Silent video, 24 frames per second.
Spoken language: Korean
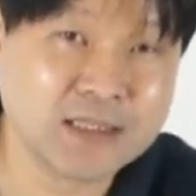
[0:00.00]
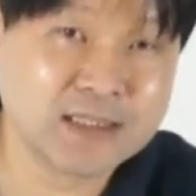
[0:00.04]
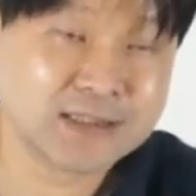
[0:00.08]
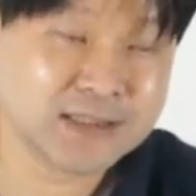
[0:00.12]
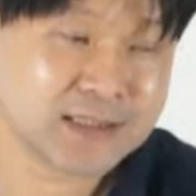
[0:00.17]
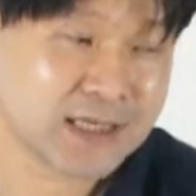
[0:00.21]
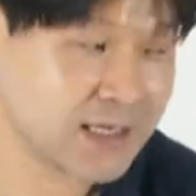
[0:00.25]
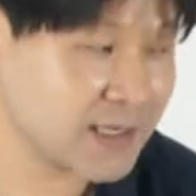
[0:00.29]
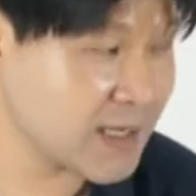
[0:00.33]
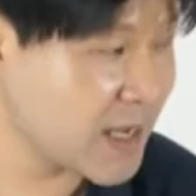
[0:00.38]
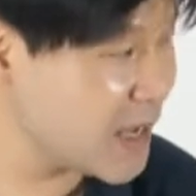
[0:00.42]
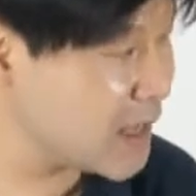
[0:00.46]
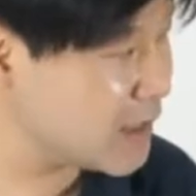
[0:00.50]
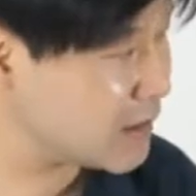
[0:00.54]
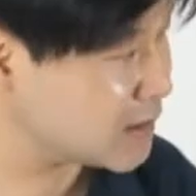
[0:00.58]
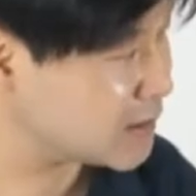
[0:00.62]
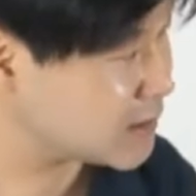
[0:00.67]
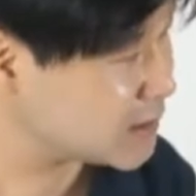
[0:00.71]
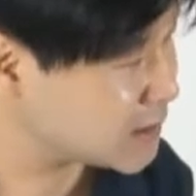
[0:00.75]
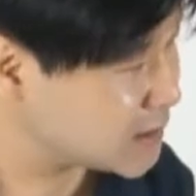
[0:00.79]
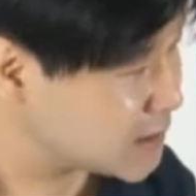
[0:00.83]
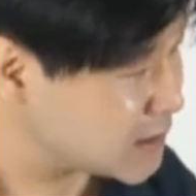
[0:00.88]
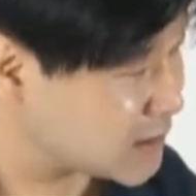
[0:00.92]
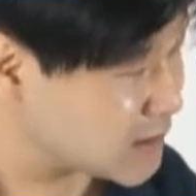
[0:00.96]
자,
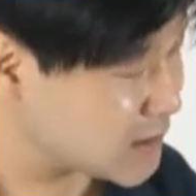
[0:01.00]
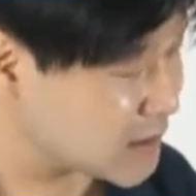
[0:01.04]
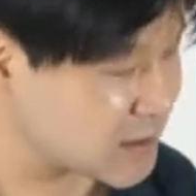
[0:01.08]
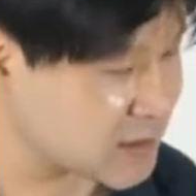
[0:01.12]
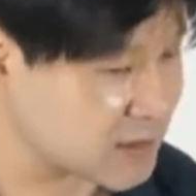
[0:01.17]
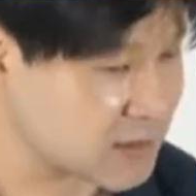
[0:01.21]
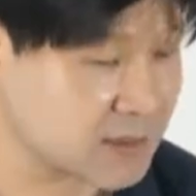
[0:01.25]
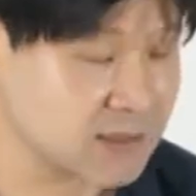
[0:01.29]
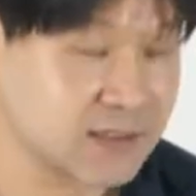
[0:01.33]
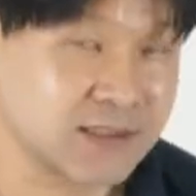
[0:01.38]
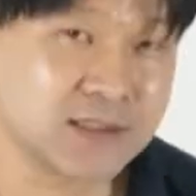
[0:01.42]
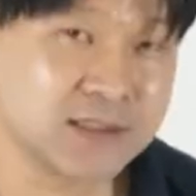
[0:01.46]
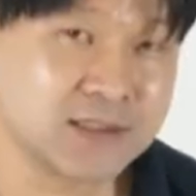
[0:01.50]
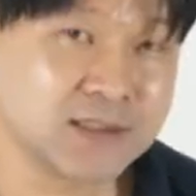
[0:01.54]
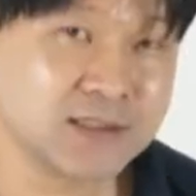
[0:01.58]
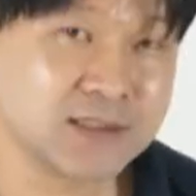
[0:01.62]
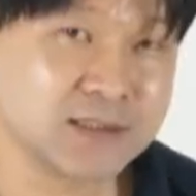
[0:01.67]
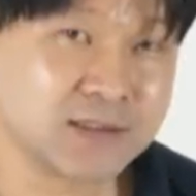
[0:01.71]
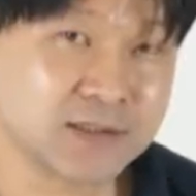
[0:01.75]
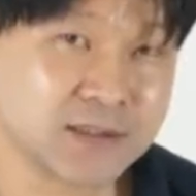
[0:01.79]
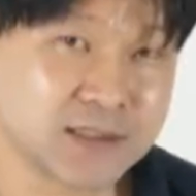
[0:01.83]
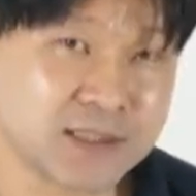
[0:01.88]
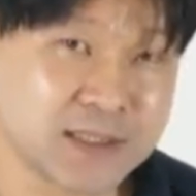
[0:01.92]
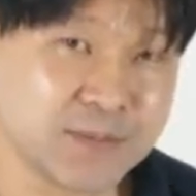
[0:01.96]
얘는
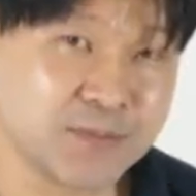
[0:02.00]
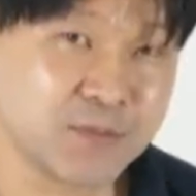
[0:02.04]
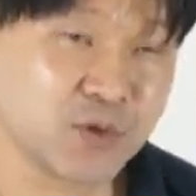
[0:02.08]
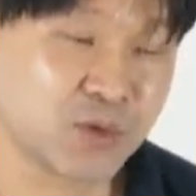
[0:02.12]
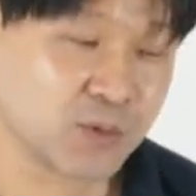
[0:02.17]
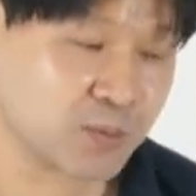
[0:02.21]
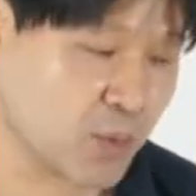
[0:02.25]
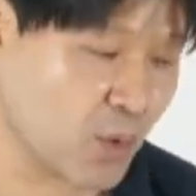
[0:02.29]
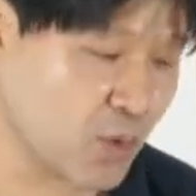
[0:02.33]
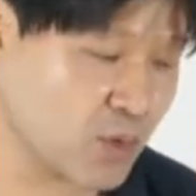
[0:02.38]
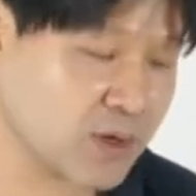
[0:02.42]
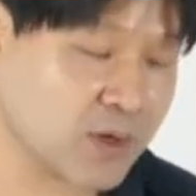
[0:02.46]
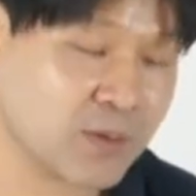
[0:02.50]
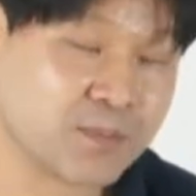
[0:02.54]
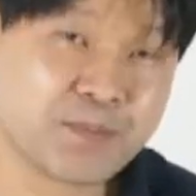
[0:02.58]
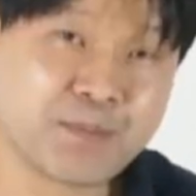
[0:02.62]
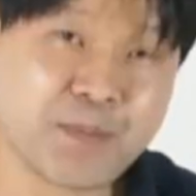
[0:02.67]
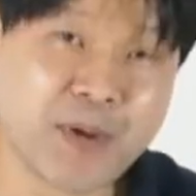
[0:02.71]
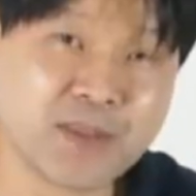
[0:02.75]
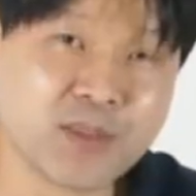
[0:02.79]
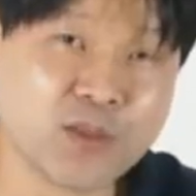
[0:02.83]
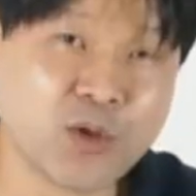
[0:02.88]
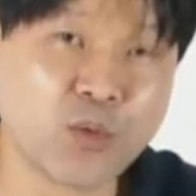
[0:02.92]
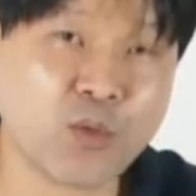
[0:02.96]
그, 심, 뭐,
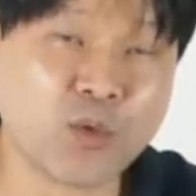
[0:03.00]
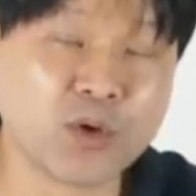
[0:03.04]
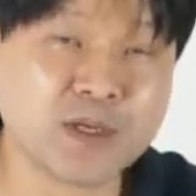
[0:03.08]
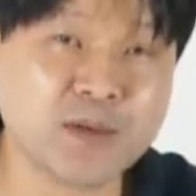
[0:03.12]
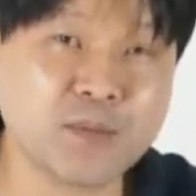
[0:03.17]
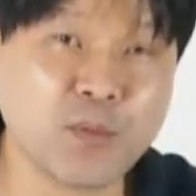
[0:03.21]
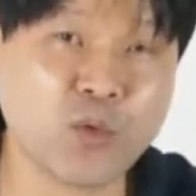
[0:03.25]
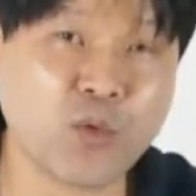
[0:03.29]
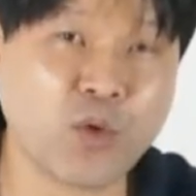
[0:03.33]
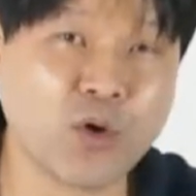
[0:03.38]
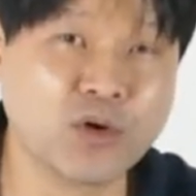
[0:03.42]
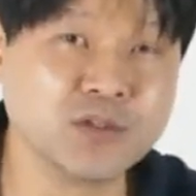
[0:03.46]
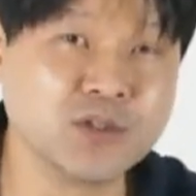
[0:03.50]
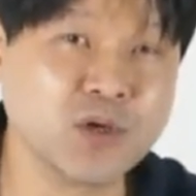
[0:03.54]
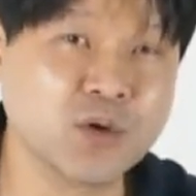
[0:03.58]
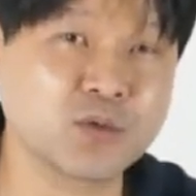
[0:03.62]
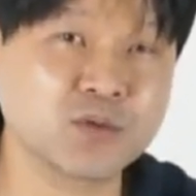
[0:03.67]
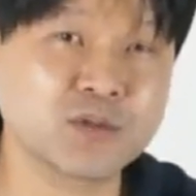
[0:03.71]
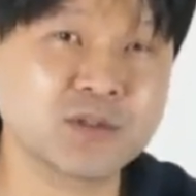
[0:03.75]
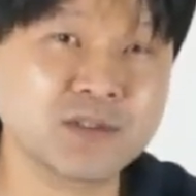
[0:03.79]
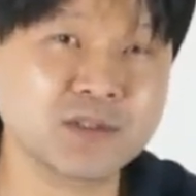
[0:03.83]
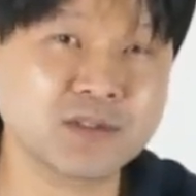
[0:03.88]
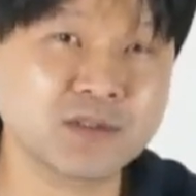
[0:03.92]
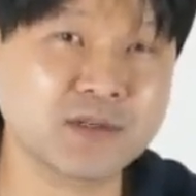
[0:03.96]
패터, 기본
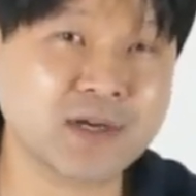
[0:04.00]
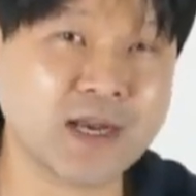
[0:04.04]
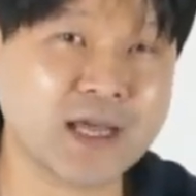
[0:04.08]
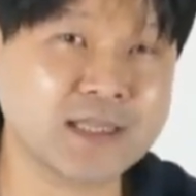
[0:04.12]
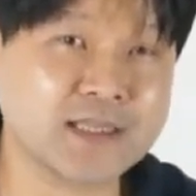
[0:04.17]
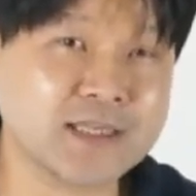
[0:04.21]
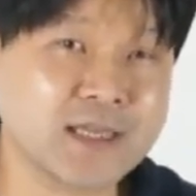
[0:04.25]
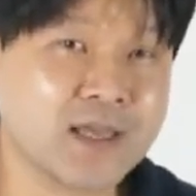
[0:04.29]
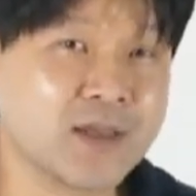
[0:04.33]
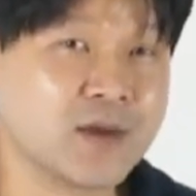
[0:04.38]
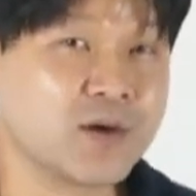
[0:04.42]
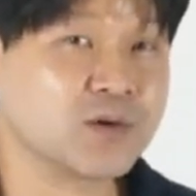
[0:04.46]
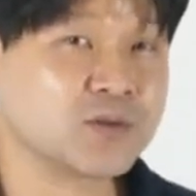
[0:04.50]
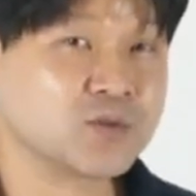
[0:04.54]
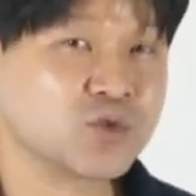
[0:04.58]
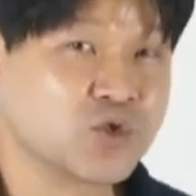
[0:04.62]
원형을 뜨는 건 아니에요.